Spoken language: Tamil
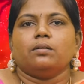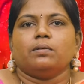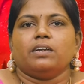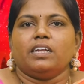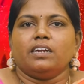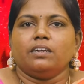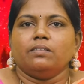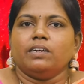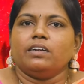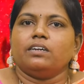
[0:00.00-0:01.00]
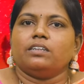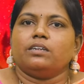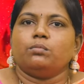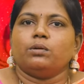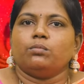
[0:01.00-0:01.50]
பட் ஏற்கனவே எனக்கு
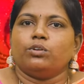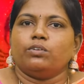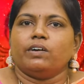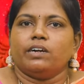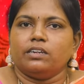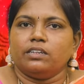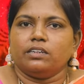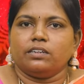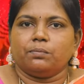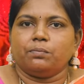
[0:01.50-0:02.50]
திருமண முறிவு ஆயிடுச்சு